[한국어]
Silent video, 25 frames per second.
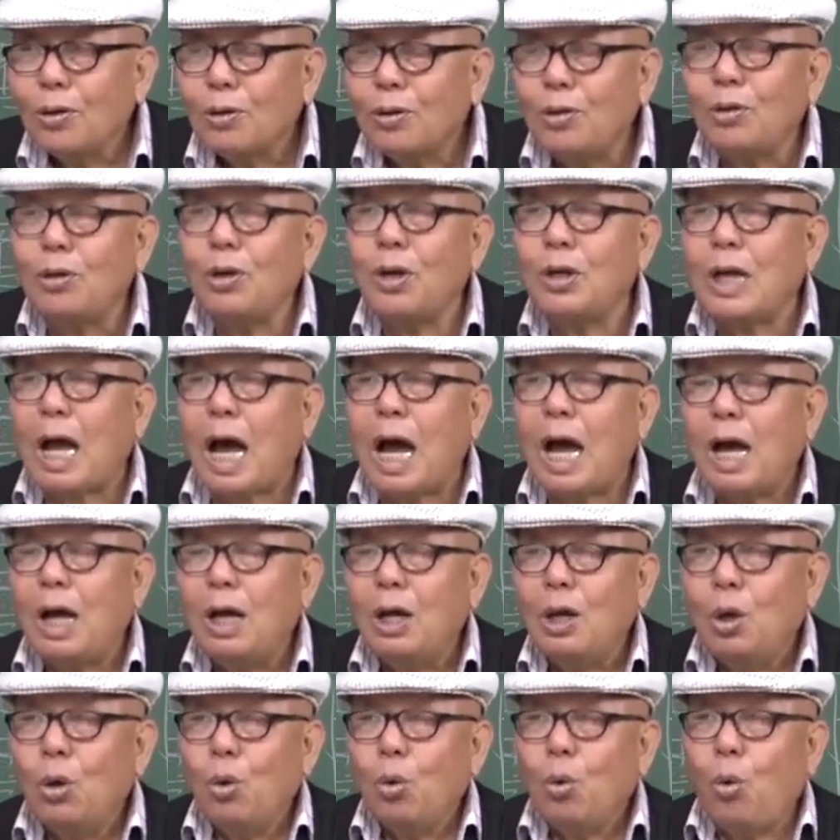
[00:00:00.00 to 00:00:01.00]
그러나
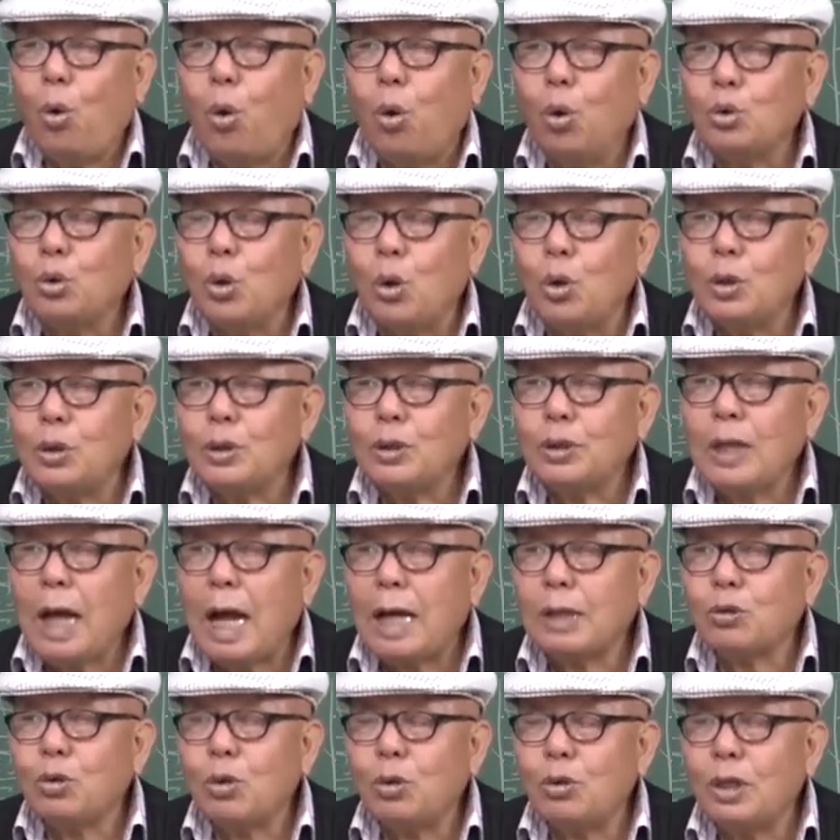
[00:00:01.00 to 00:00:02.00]

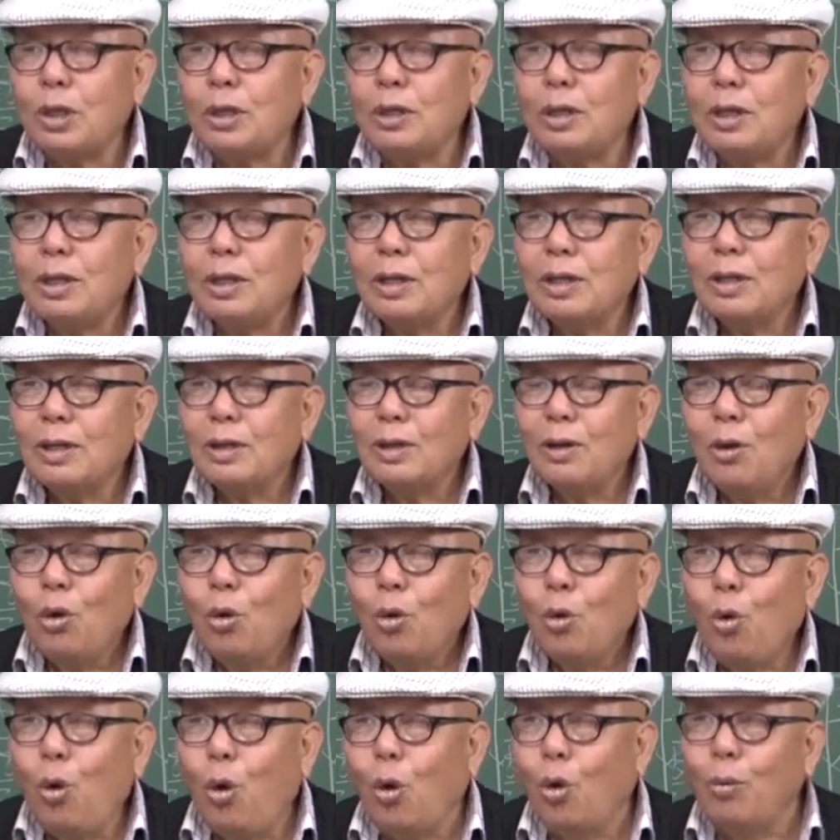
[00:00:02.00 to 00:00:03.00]
고종사촌은
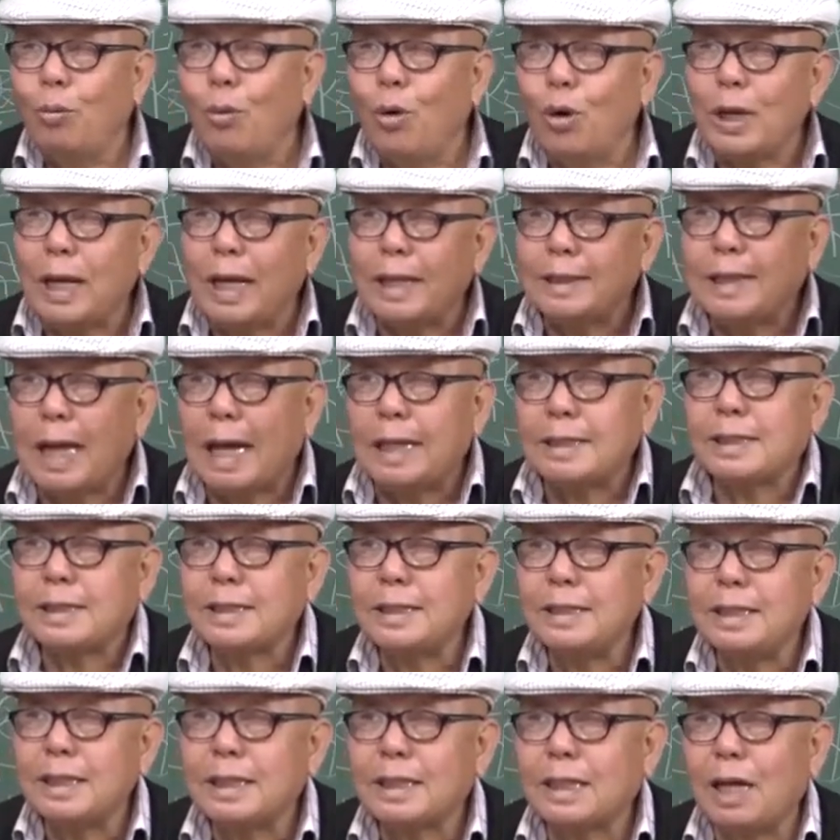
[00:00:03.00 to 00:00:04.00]
고모의
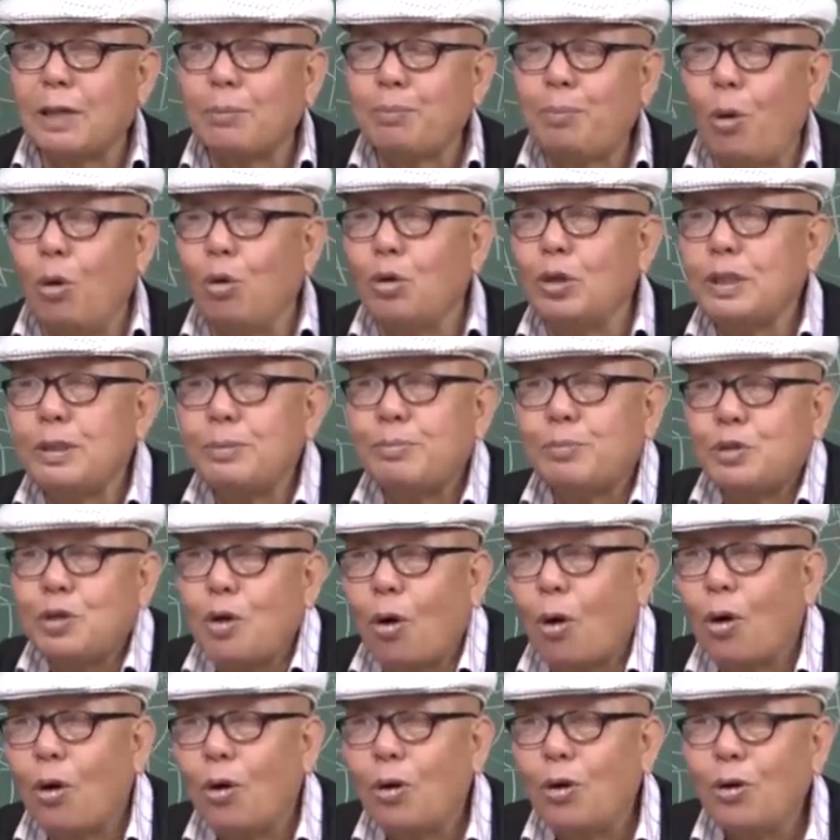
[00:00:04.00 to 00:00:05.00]
자식이니까 복을
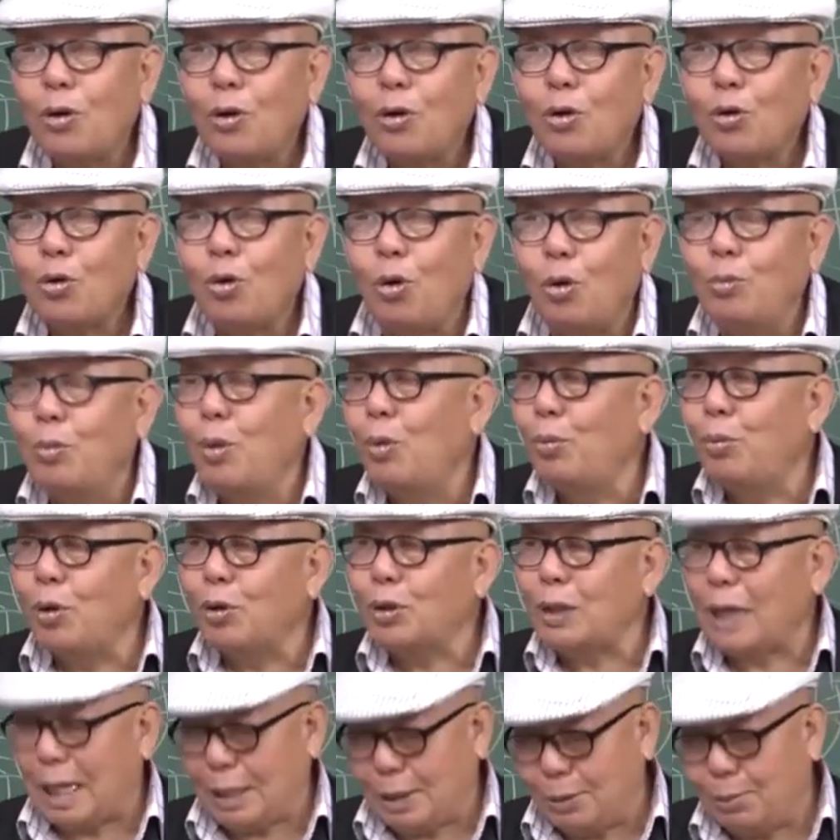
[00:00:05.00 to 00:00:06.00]
입죠.
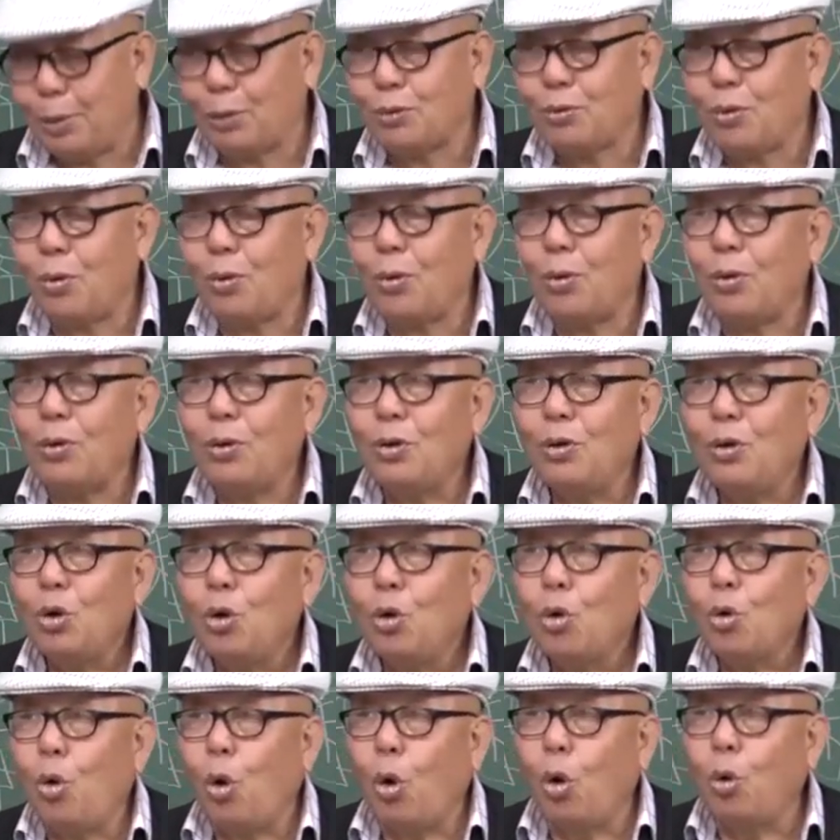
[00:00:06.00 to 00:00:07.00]
고모복은 안 입어도
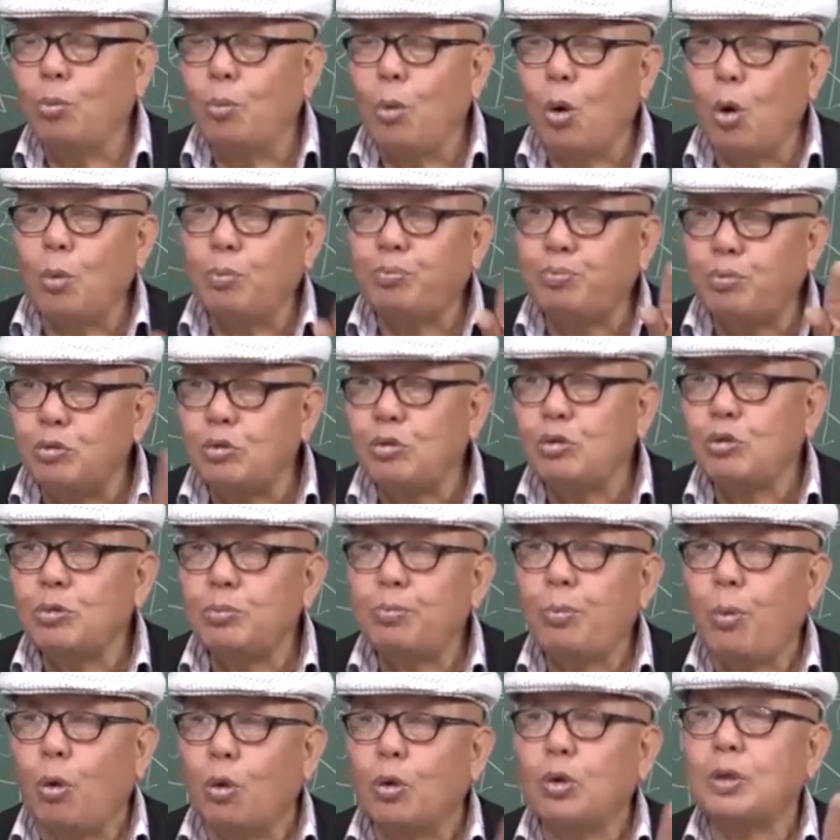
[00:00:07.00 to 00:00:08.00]

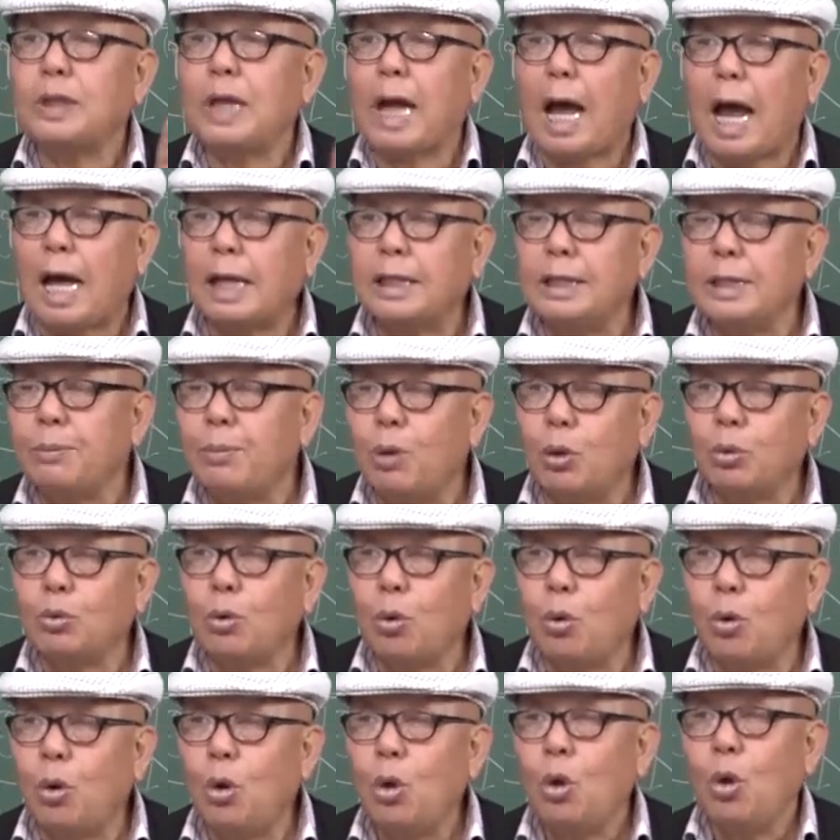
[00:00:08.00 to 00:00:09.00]
고모부 복은 안
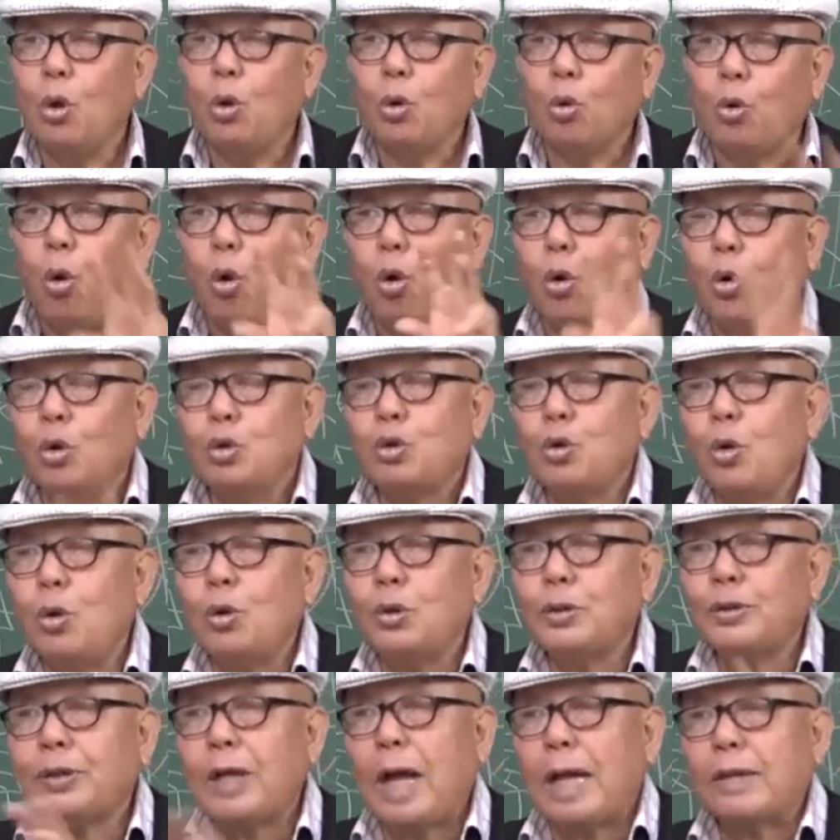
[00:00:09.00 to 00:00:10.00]
입어도
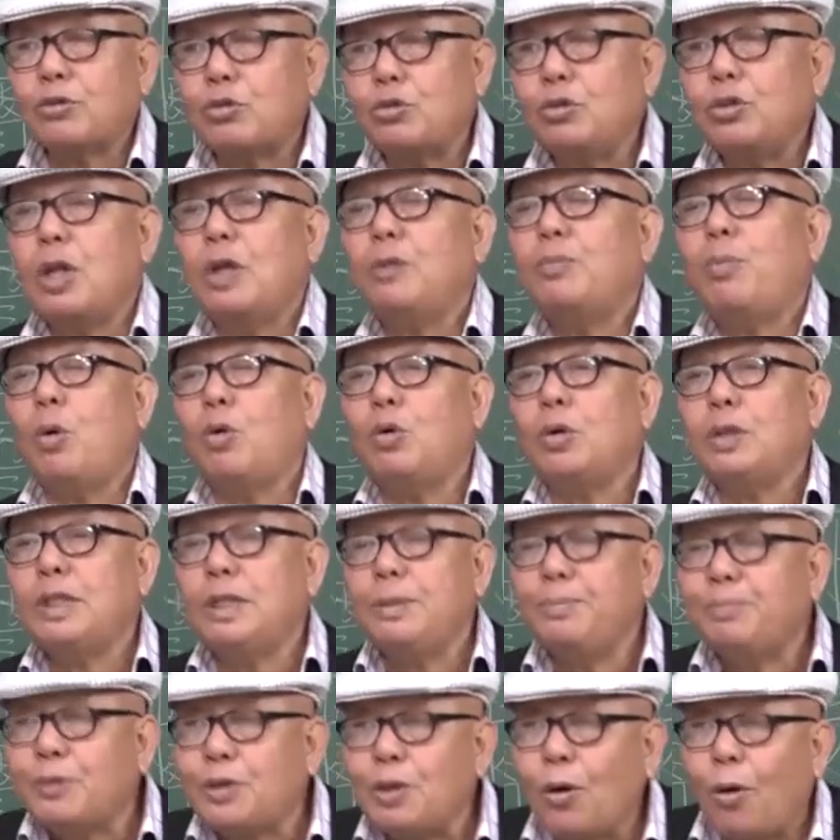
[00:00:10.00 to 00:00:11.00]
고종사촌들 복은
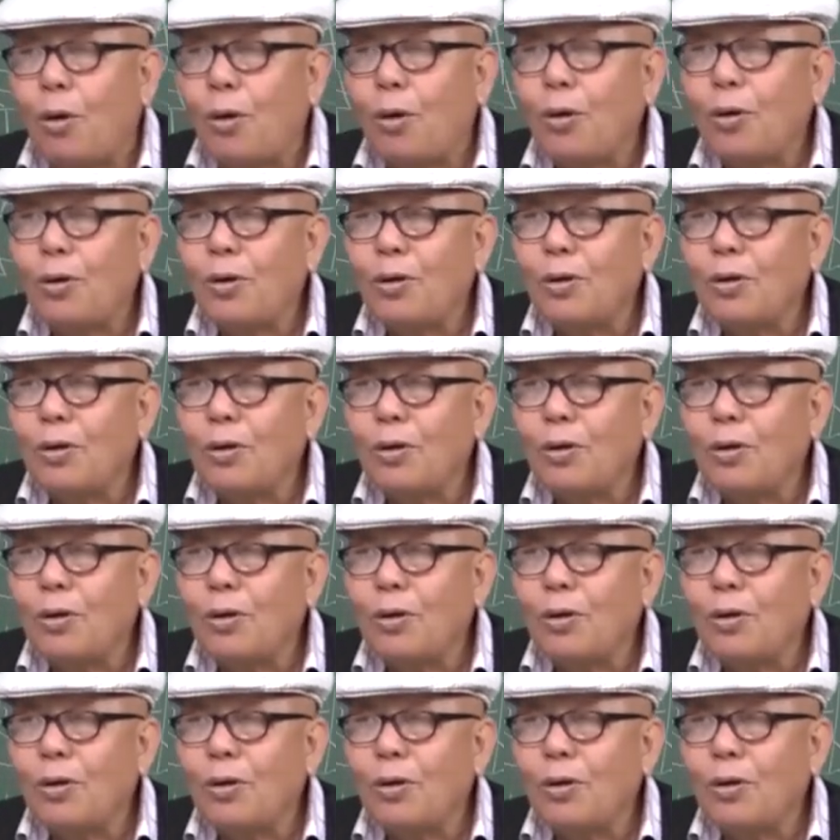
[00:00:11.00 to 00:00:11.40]
입죠.